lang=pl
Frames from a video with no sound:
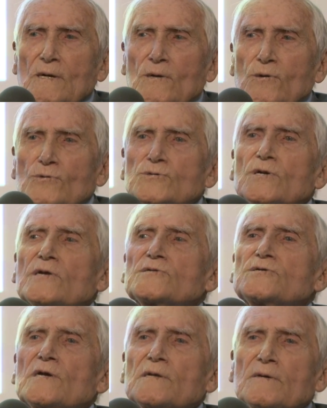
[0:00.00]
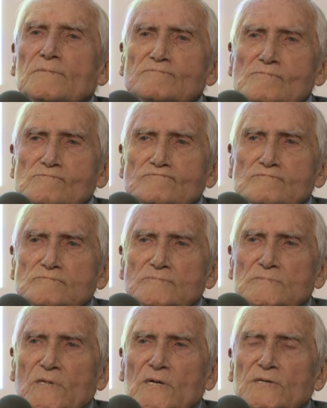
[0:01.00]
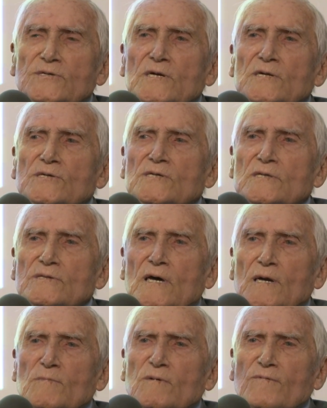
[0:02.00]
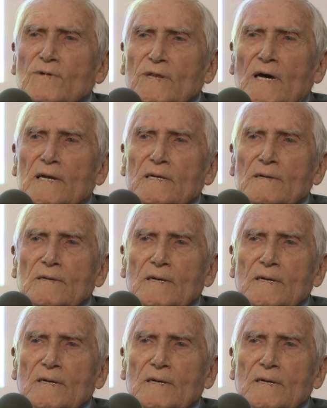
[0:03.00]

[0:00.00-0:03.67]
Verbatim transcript: Już lecieli, lecieli, żandarmi wolali.